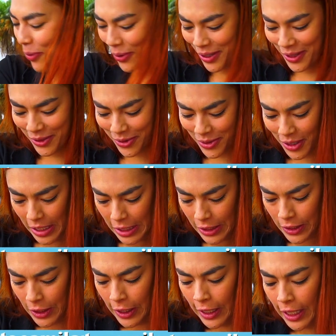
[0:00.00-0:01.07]
poquito, ¿cierto?
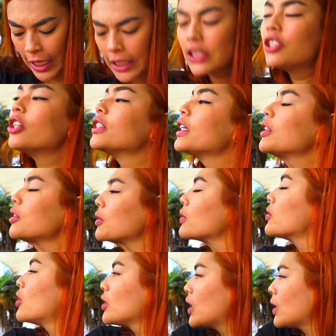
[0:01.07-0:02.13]
¿Dónde, nos,
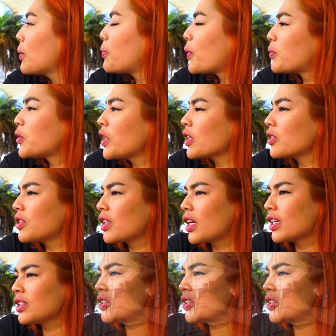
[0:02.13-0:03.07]
¿Dónde te podemos encontrar